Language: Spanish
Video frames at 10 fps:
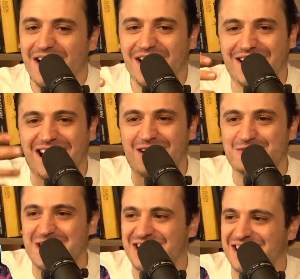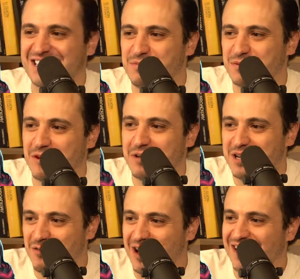Carlos Vallarta que se puso a
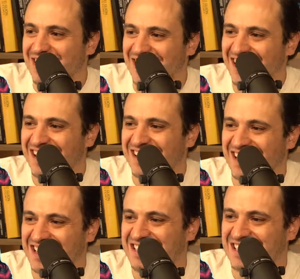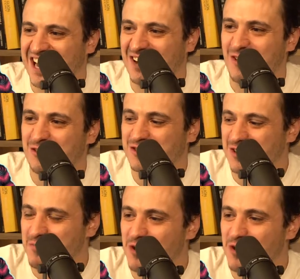averiguar quiénes eran los como